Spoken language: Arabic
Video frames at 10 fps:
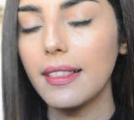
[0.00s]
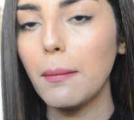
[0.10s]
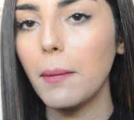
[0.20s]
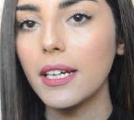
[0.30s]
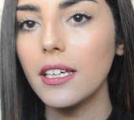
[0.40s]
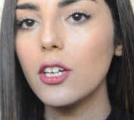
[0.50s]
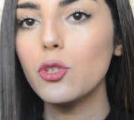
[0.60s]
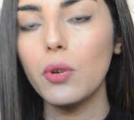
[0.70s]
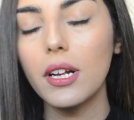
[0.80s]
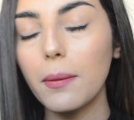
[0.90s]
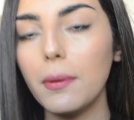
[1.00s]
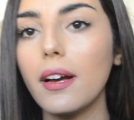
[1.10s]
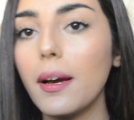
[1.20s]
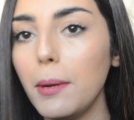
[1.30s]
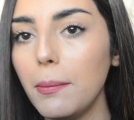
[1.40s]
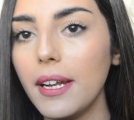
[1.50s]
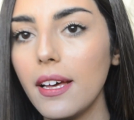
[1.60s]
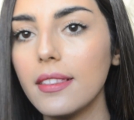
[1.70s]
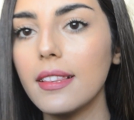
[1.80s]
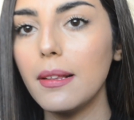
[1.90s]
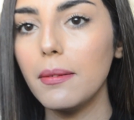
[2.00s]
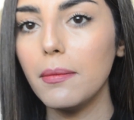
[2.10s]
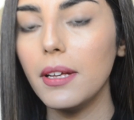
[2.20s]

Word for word: المكياج ولا قبل, قبل ما نحط الـ